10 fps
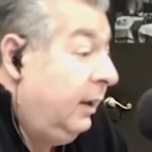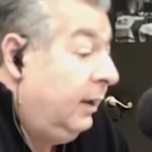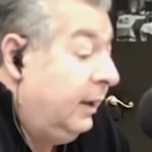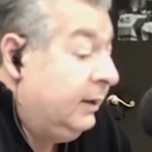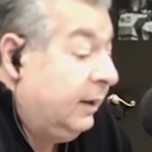
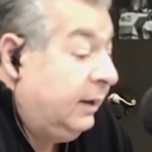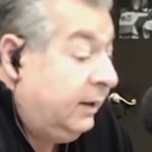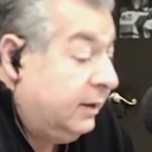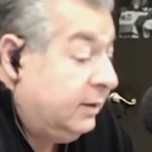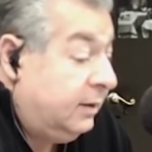Это и
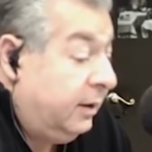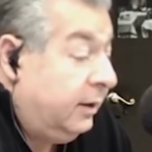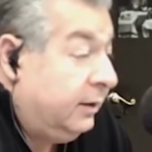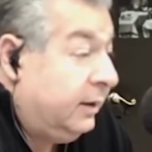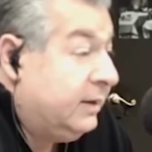есть
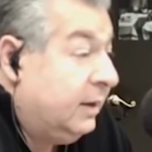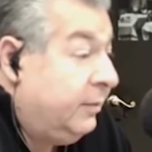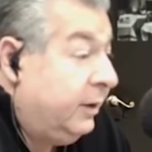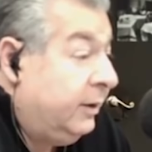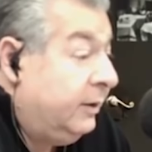та
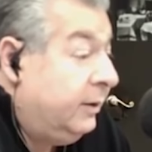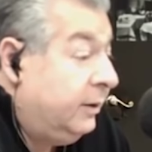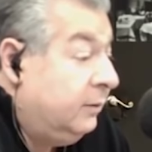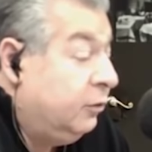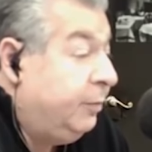самая
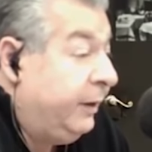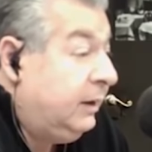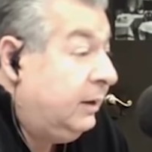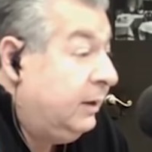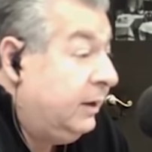
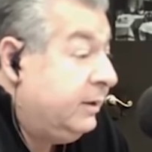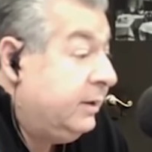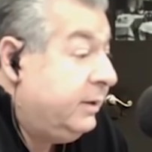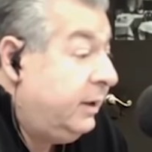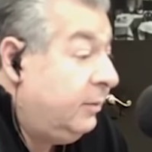двухпартийная
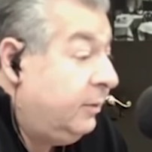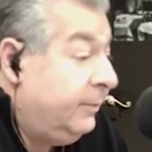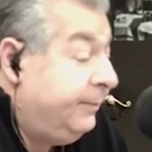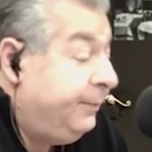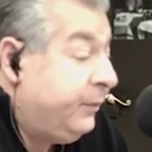
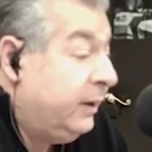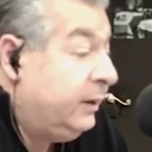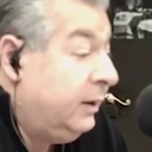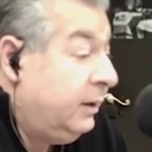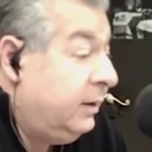система.
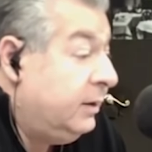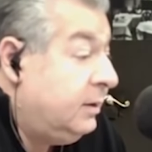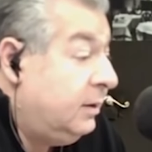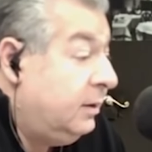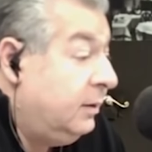Это и
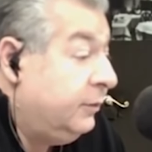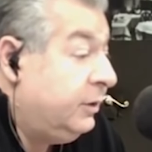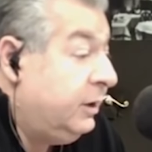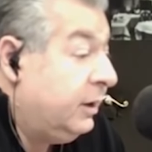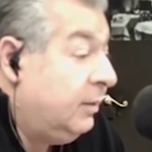есть вот
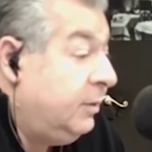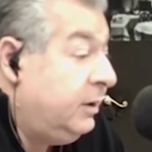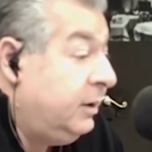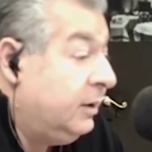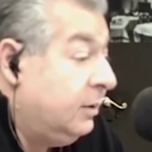те
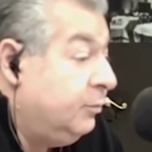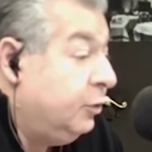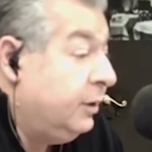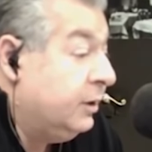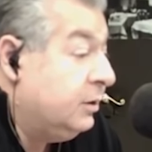комитеты
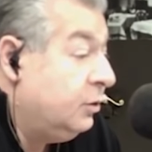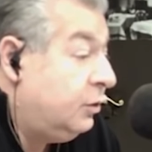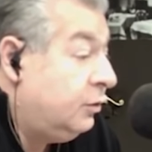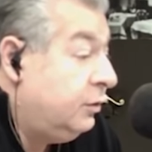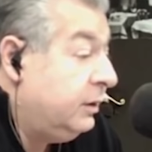по
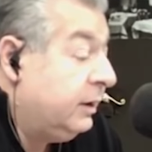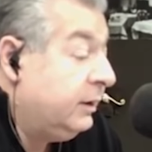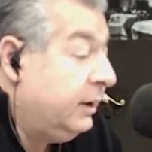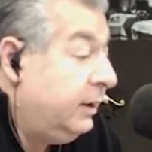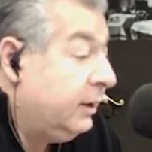надзору и так
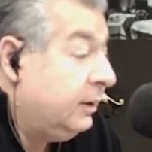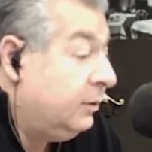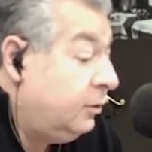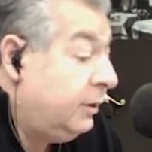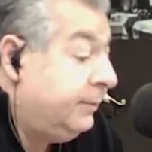далее,
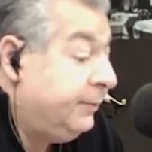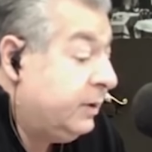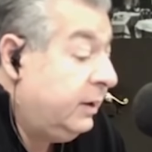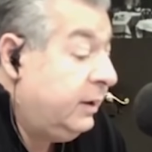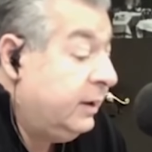которые
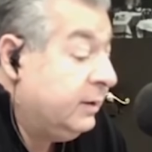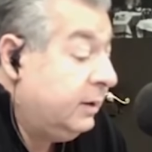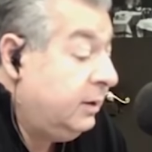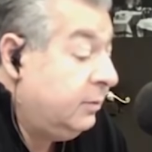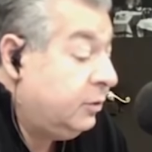следят за
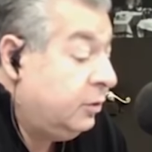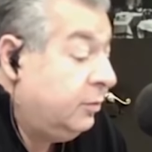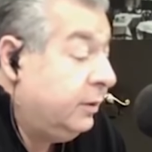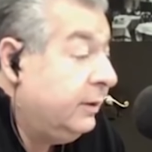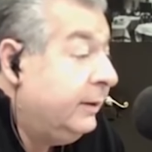тем,
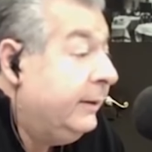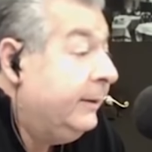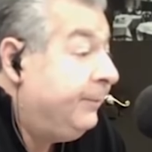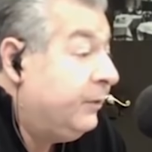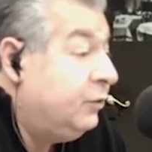чтобы
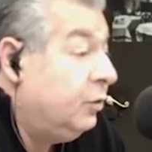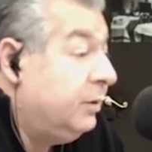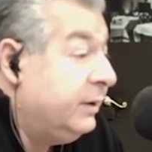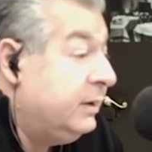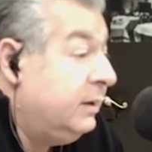все
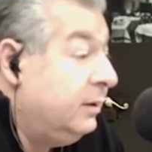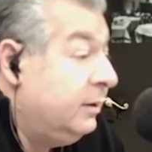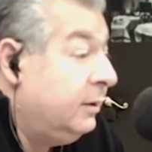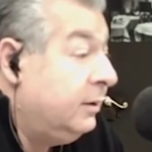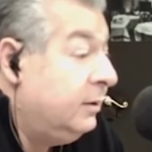было
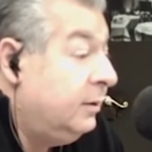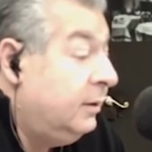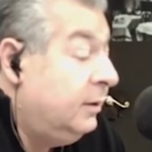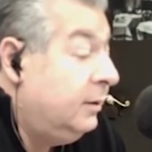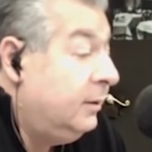сделано
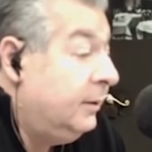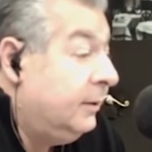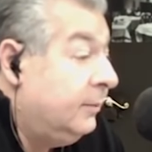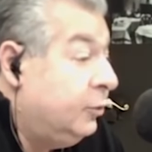а, по